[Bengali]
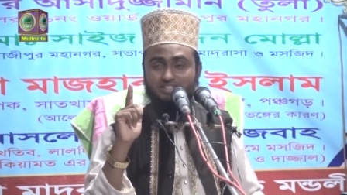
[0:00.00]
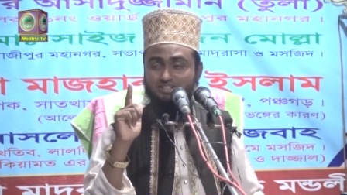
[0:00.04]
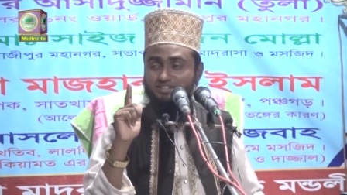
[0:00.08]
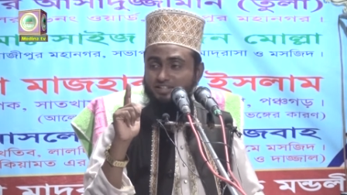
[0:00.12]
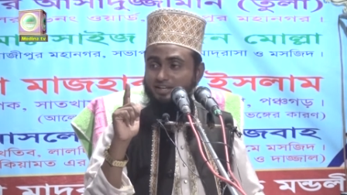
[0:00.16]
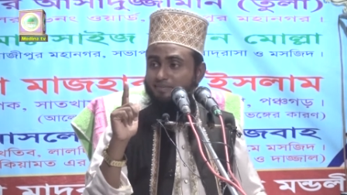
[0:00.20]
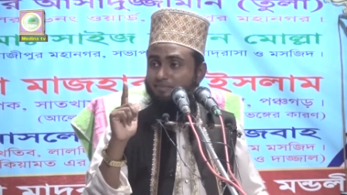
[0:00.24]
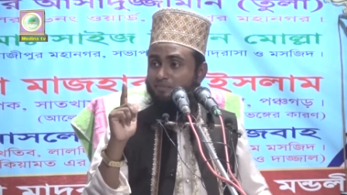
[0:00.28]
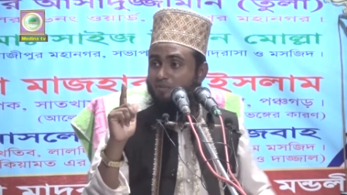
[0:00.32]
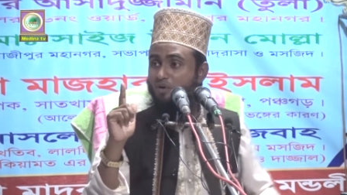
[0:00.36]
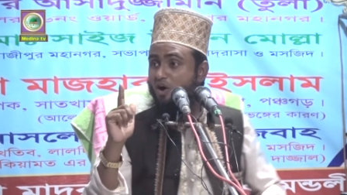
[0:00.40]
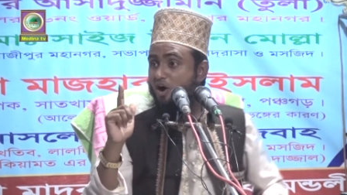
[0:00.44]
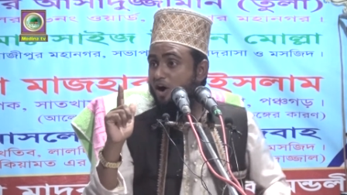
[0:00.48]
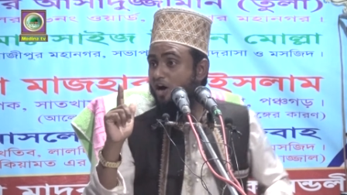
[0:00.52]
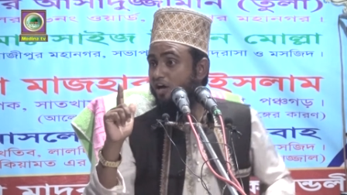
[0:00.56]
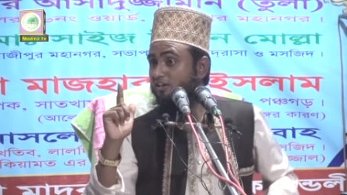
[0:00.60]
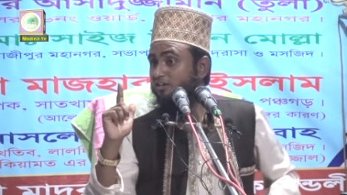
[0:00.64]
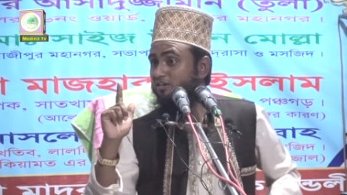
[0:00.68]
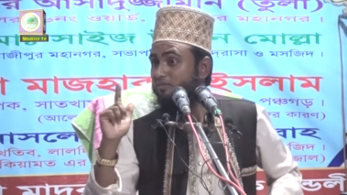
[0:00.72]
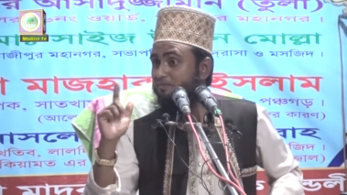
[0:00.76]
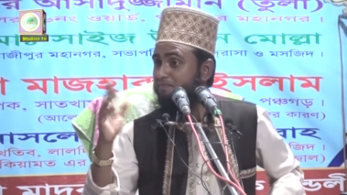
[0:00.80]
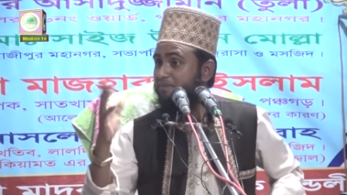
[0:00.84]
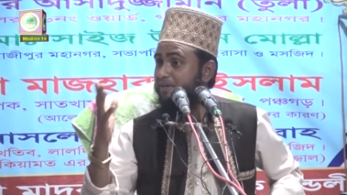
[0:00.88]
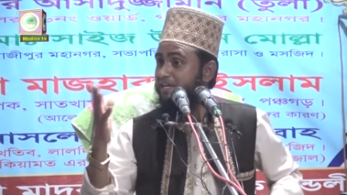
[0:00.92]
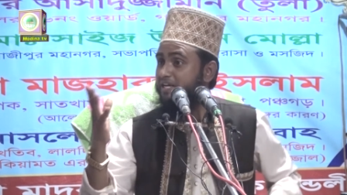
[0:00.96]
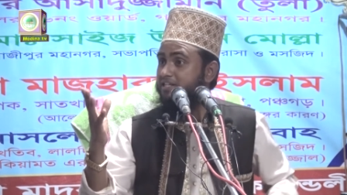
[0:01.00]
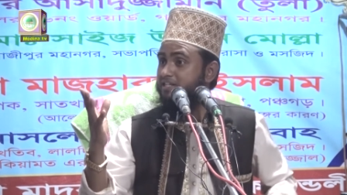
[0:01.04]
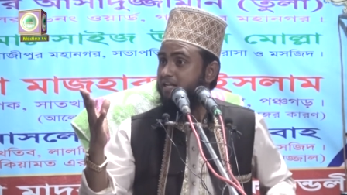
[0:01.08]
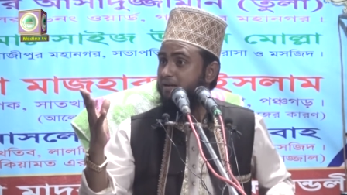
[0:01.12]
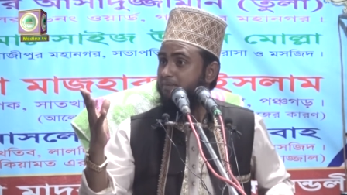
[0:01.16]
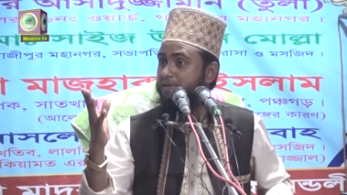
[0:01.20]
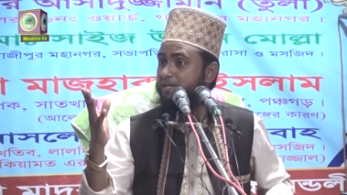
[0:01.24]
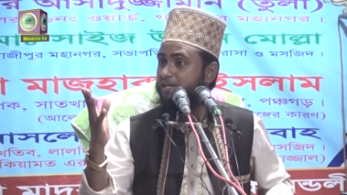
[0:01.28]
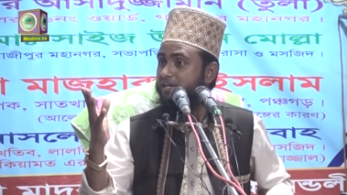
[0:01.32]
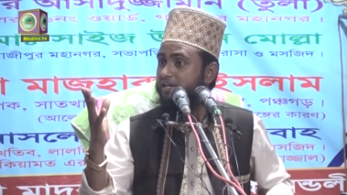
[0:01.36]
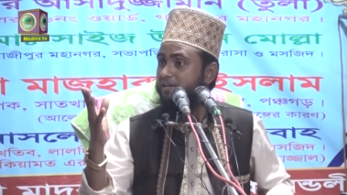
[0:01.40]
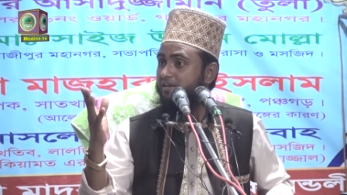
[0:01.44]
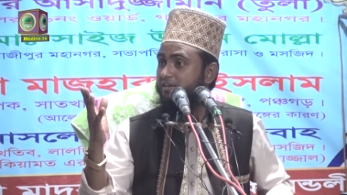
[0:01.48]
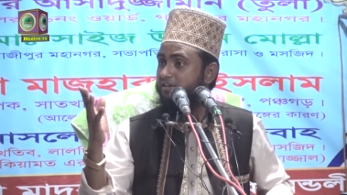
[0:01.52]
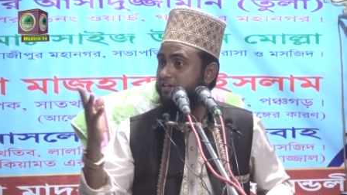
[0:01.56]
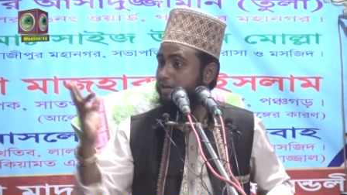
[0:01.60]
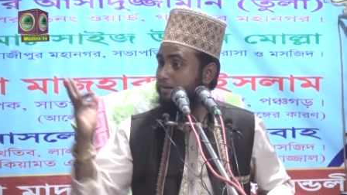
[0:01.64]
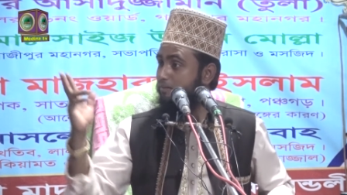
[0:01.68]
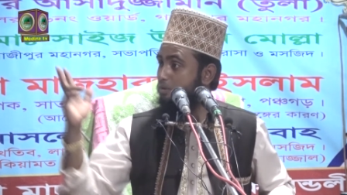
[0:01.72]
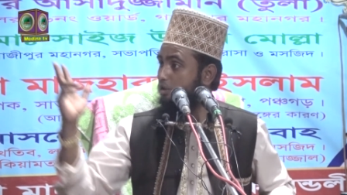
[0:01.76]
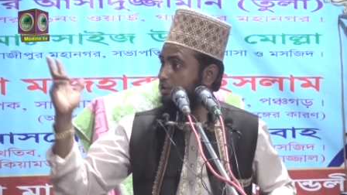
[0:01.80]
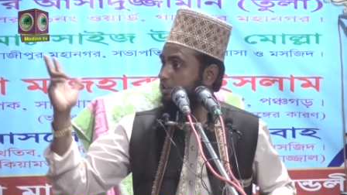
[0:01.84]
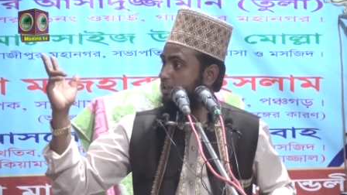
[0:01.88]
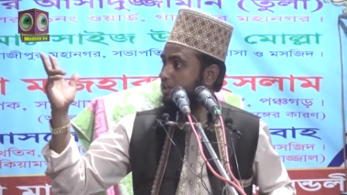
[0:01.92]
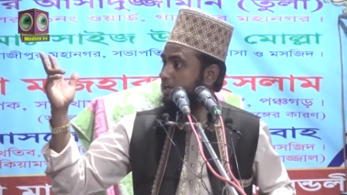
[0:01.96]
যে মদ বেড়ে যাবে
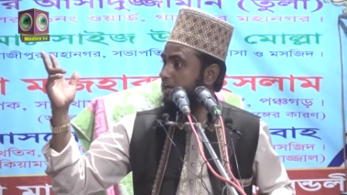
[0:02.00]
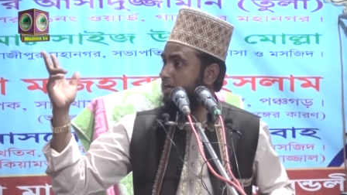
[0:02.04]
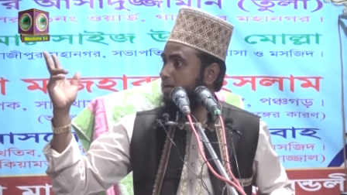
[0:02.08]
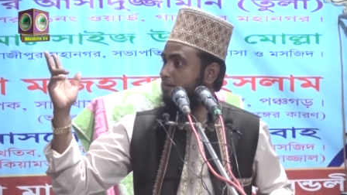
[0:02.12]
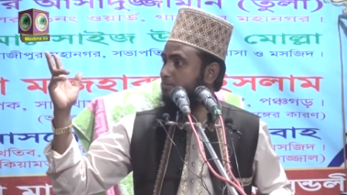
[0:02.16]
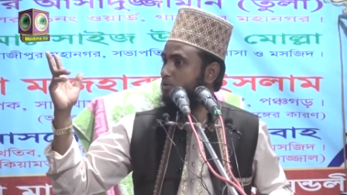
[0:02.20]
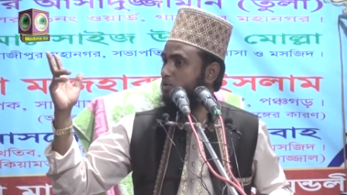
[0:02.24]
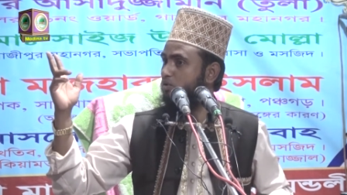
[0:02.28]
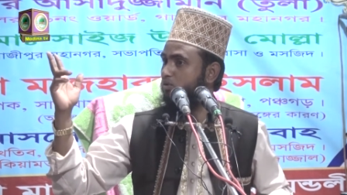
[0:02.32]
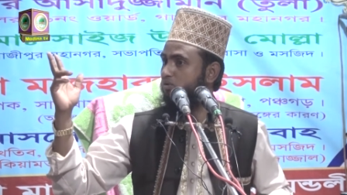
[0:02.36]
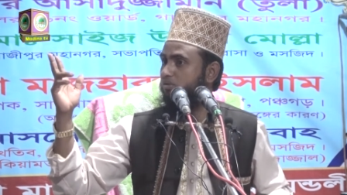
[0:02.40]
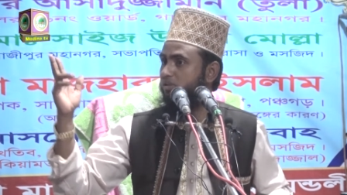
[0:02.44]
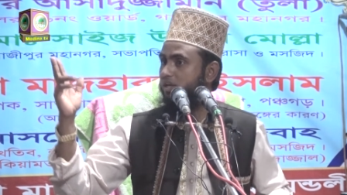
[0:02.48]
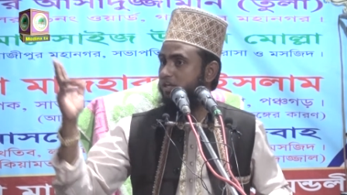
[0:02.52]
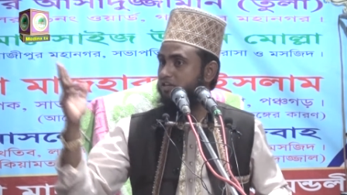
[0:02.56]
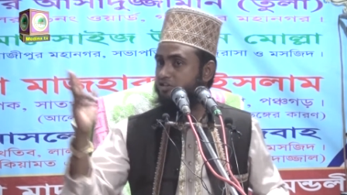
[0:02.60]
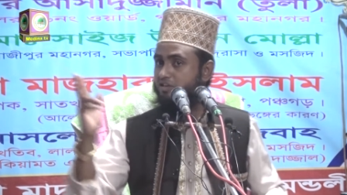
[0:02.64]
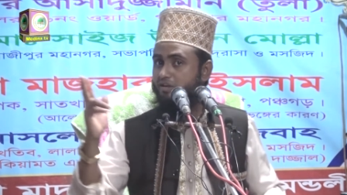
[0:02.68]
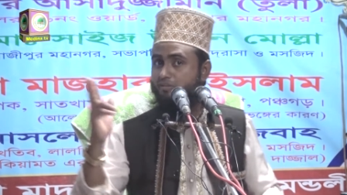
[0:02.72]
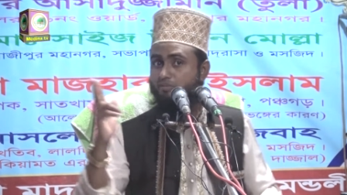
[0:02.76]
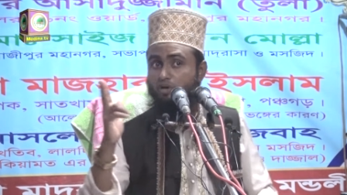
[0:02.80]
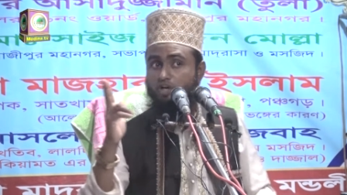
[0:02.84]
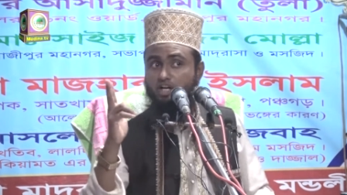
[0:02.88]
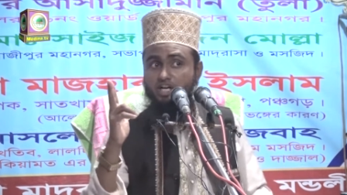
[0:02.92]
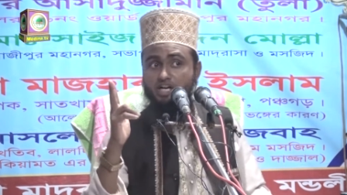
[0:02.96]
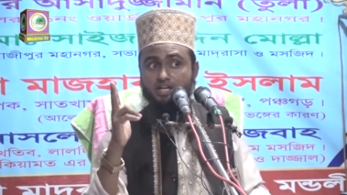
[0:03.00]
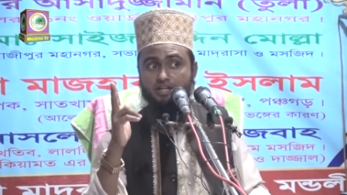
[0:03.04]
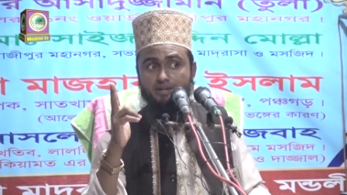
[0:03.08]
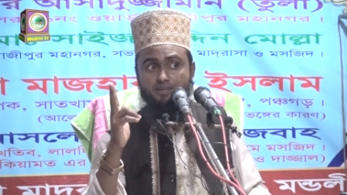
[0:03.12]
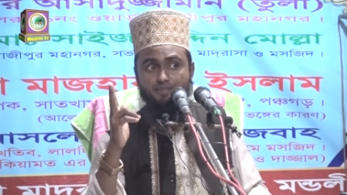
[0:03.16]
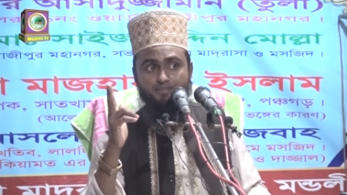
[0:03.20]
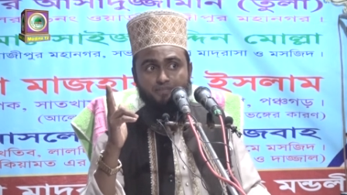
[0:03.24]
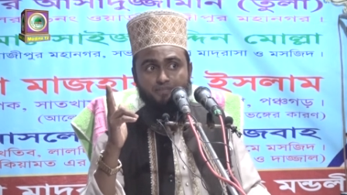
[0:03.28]
কিয়ামতের আলামত আচ্ছা বলেন